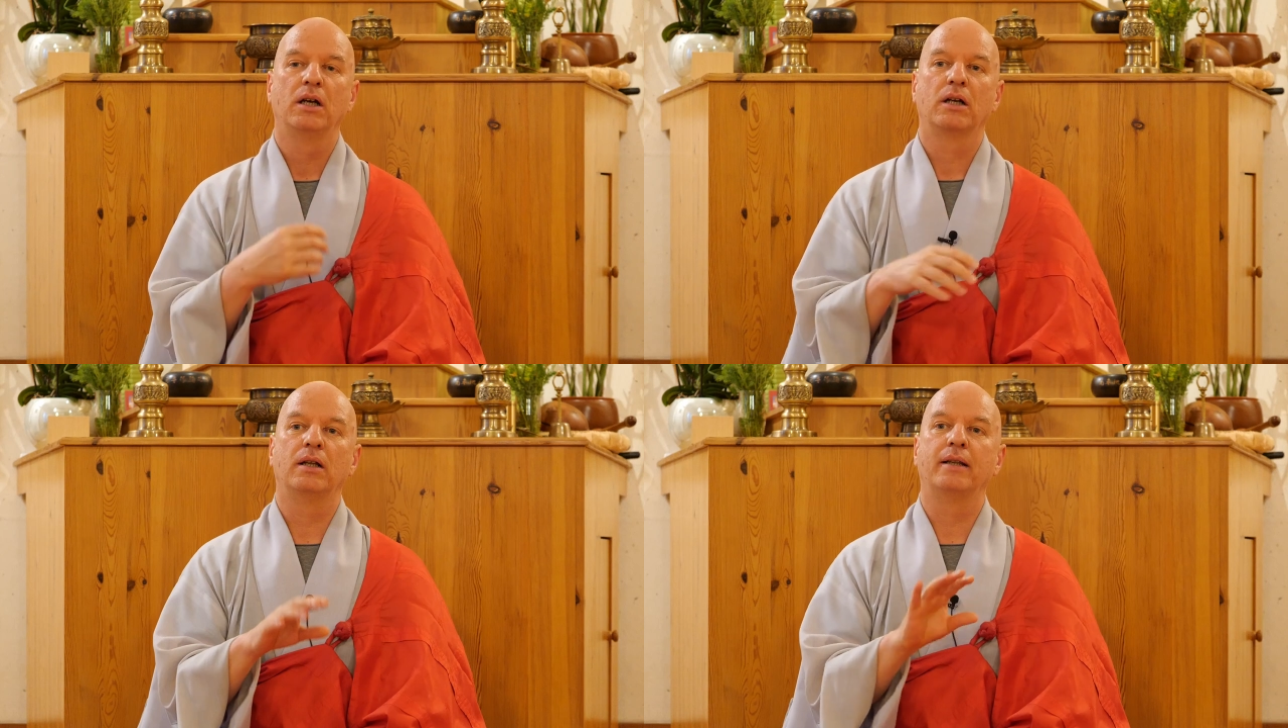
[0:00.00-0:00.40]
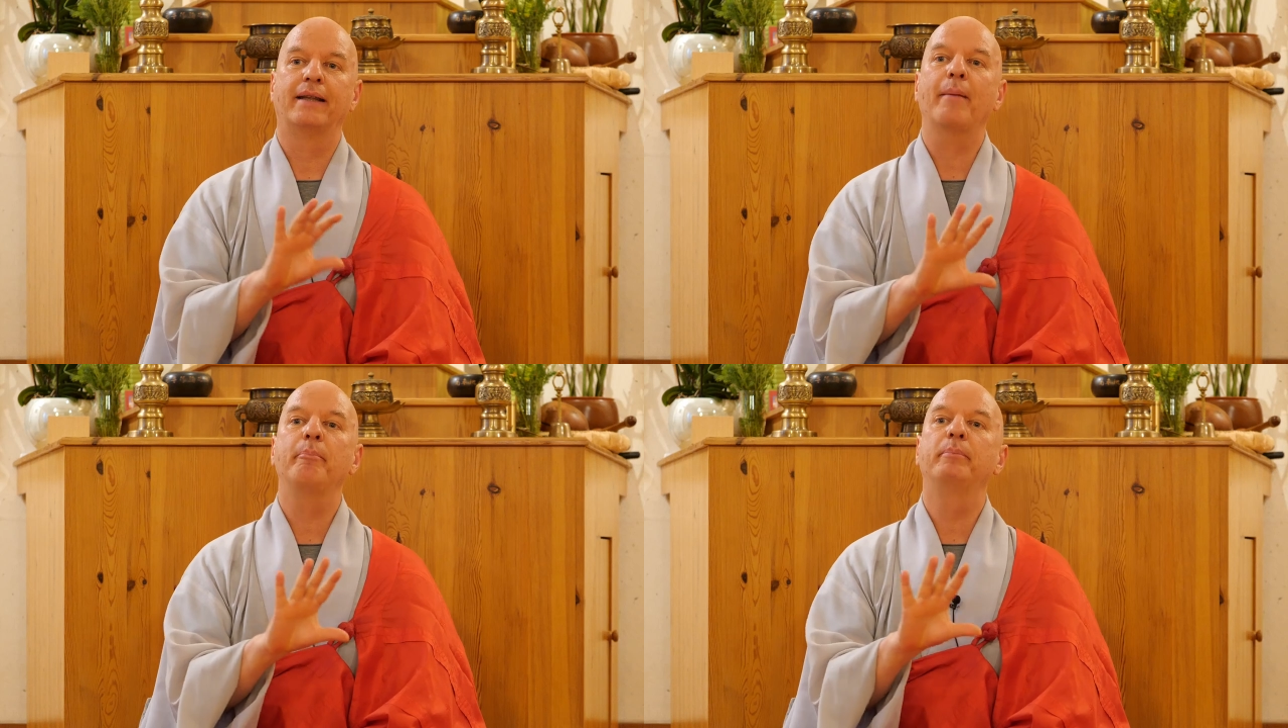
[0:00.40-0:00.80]
그런
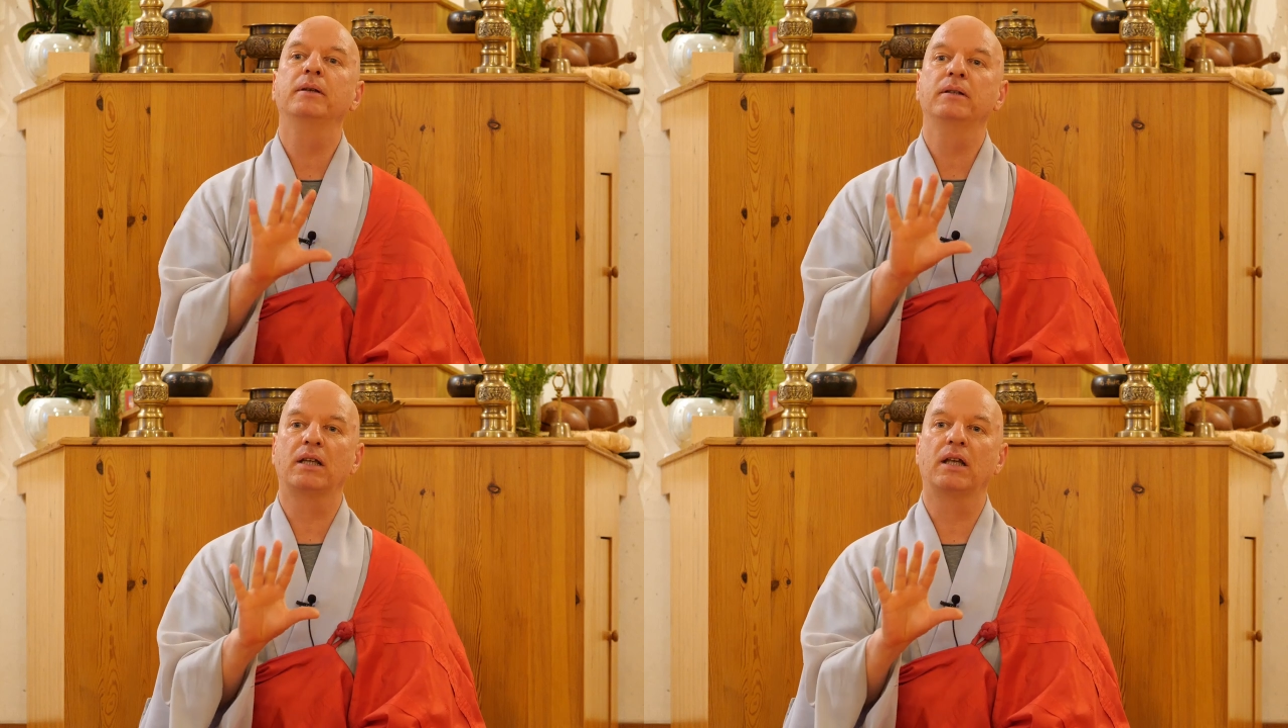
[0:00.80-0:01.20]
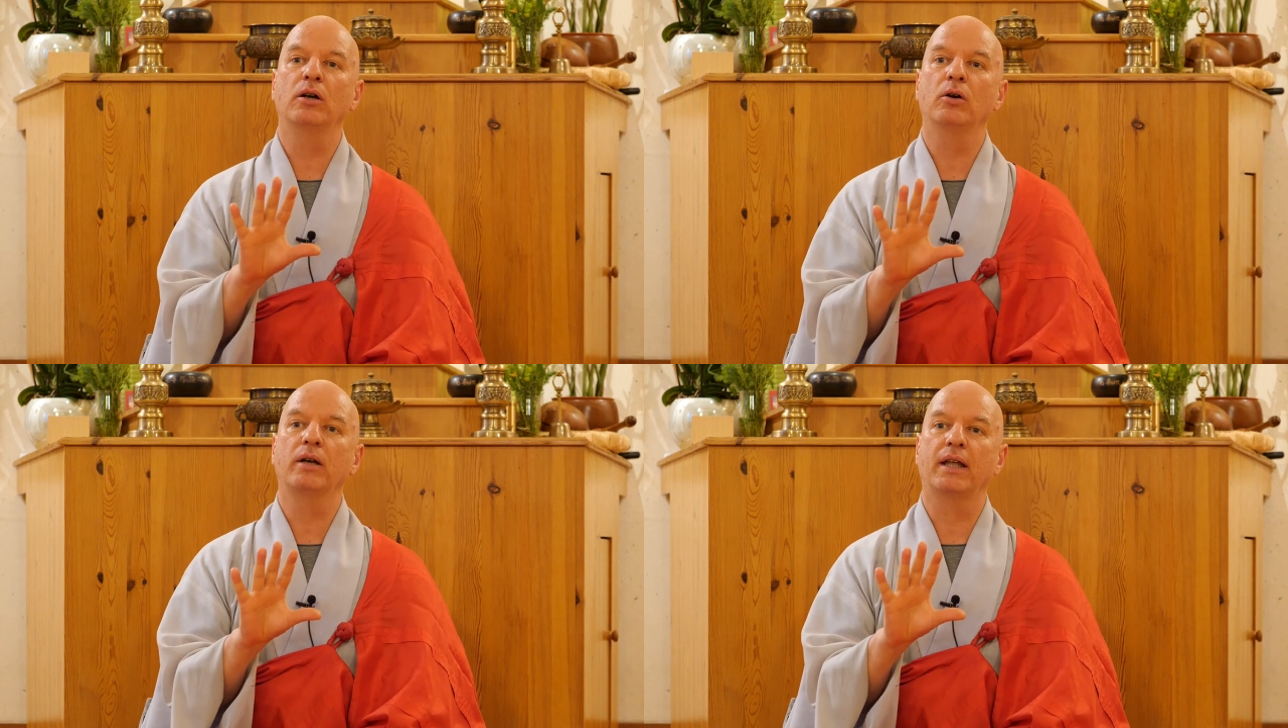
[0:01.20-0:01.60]
나쁜
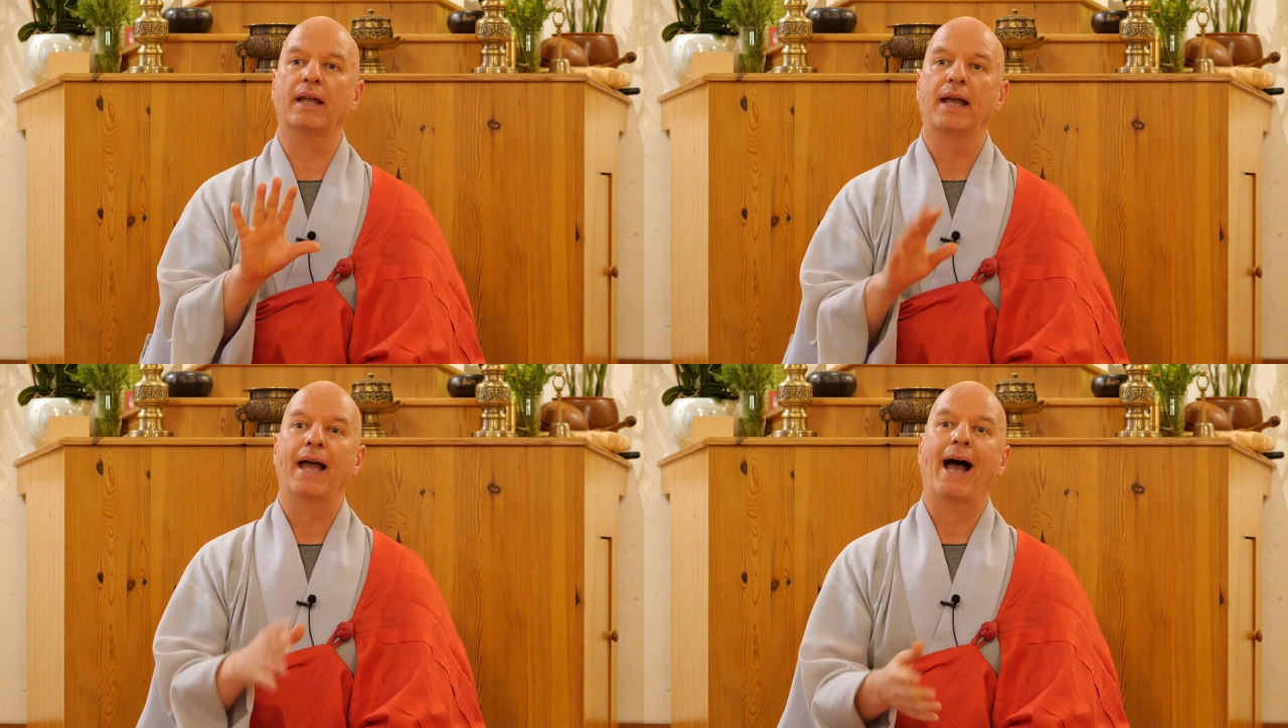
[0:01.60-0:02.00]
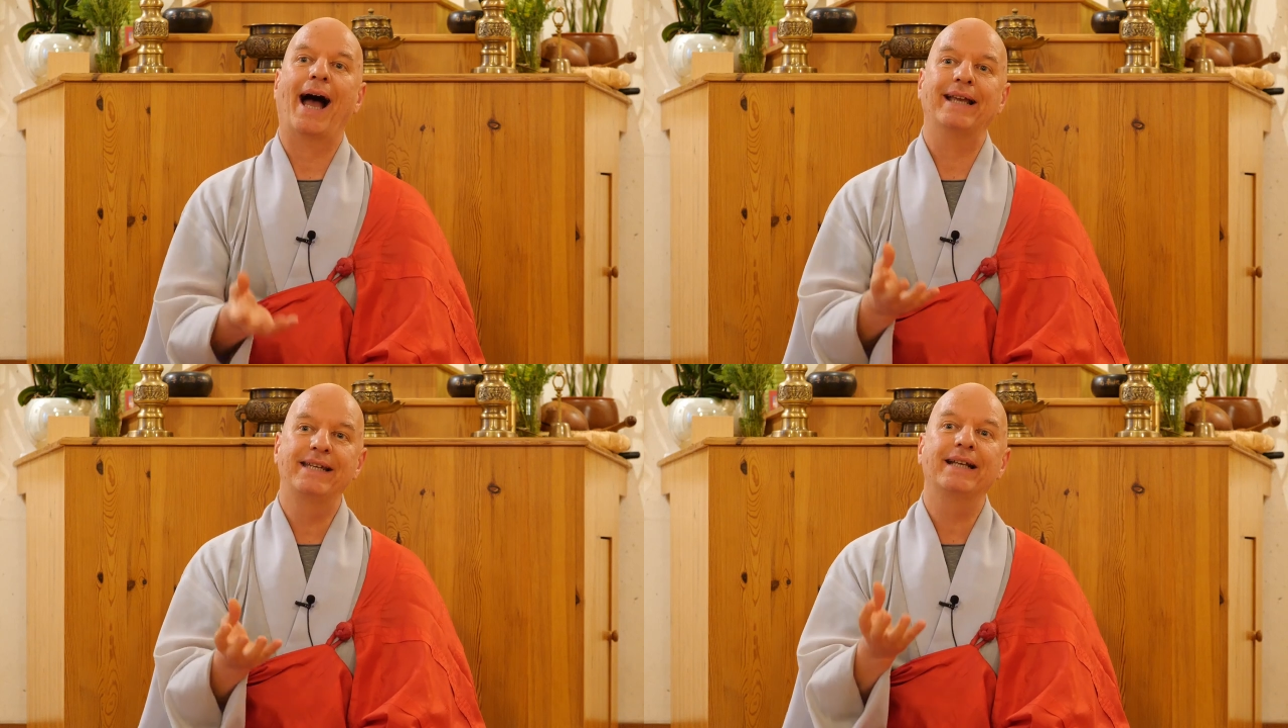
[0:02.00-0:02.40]
기억이
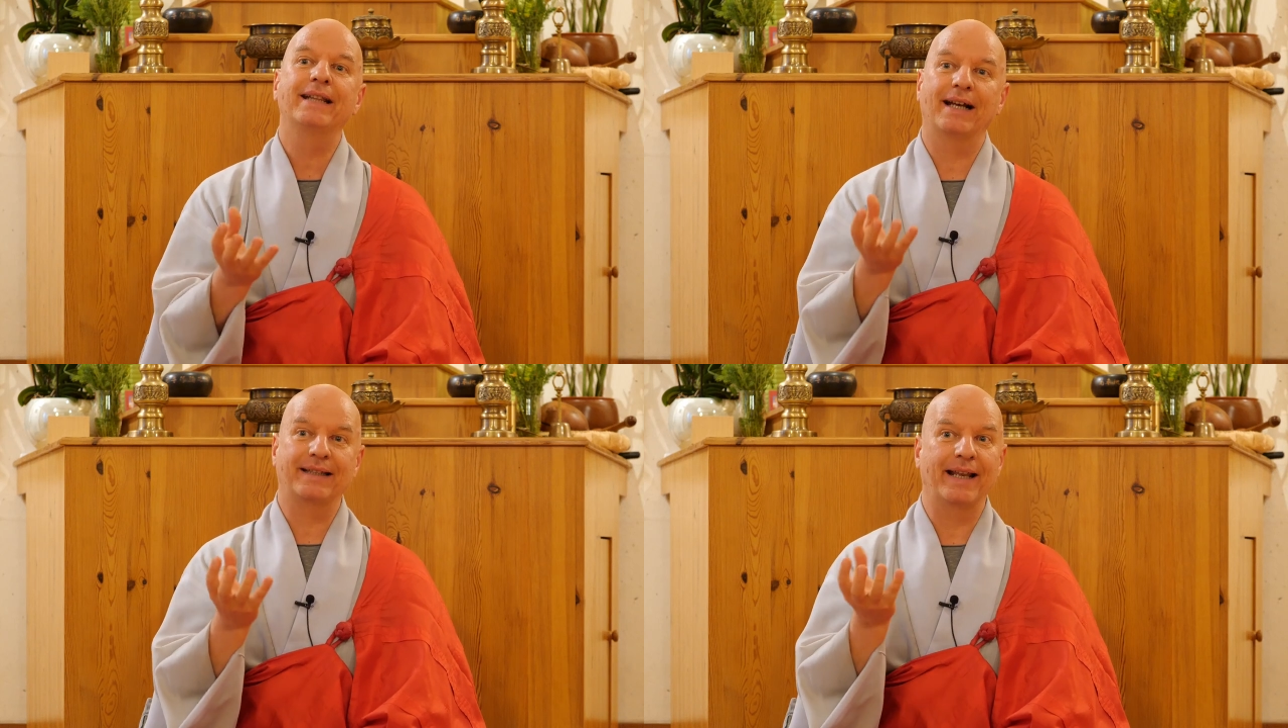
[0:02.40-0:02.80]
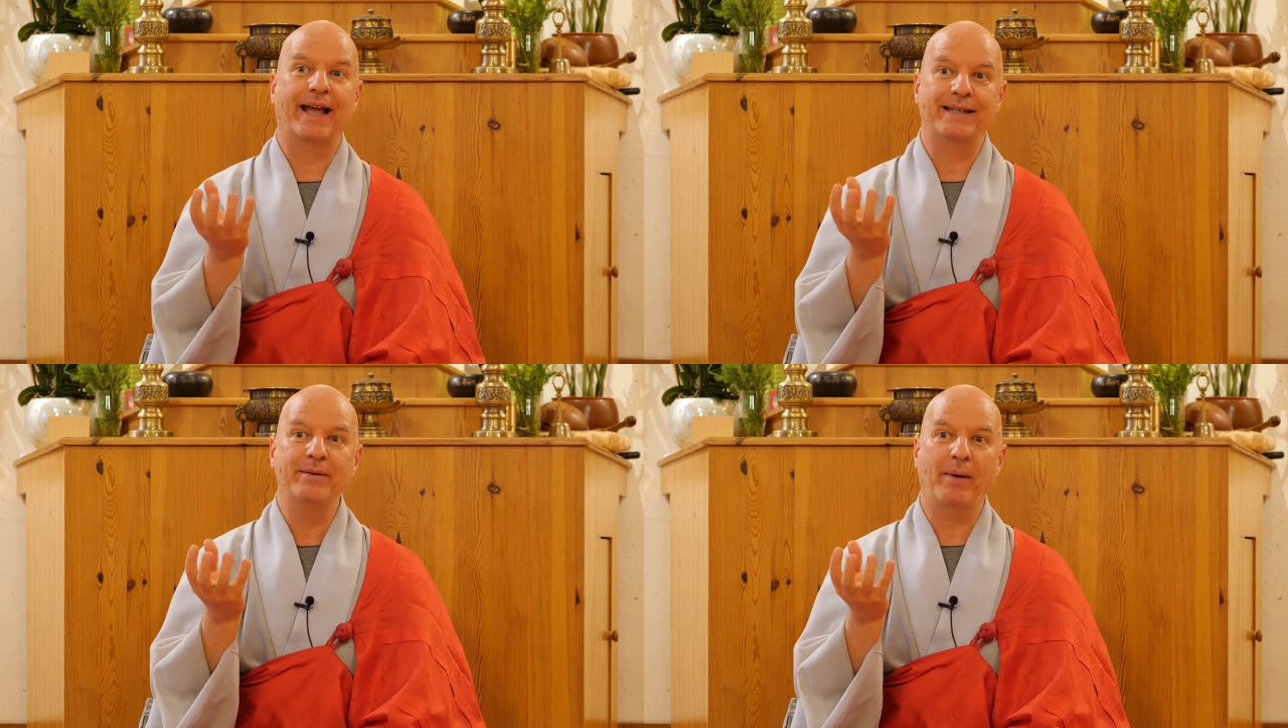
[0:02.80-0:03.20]
아직
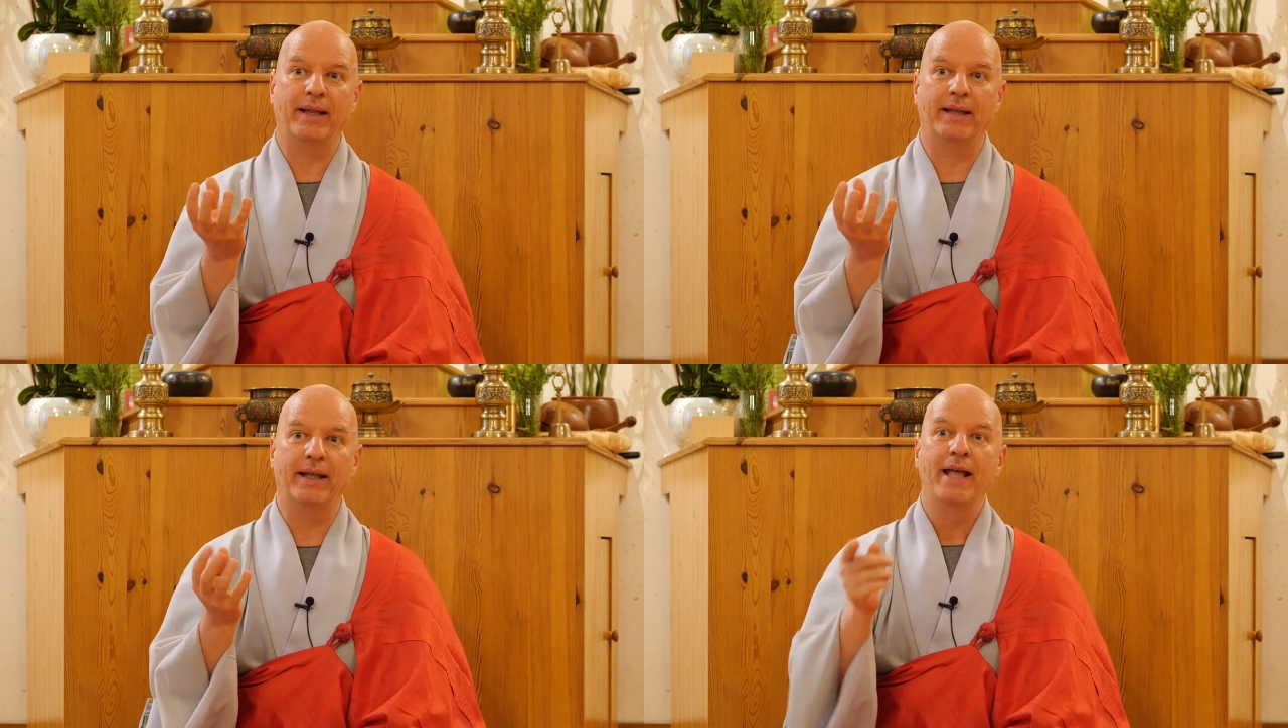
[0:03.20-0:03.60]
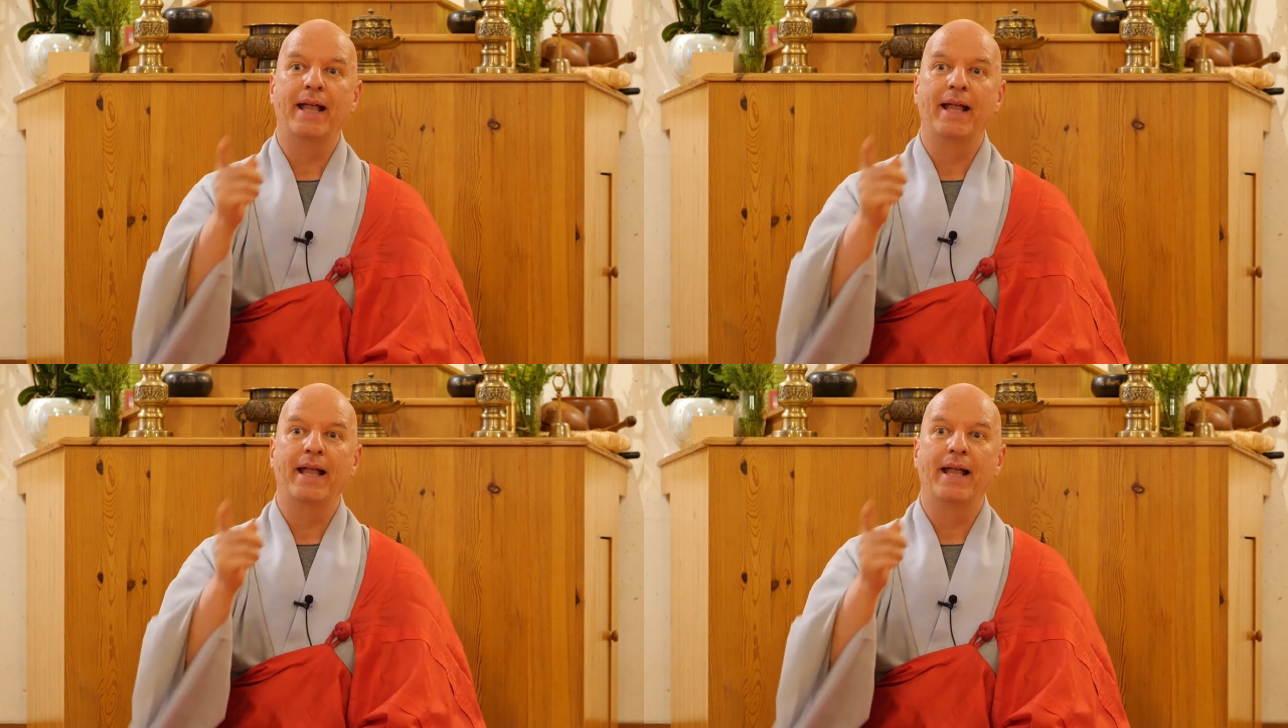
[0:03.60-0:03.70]
나타나지만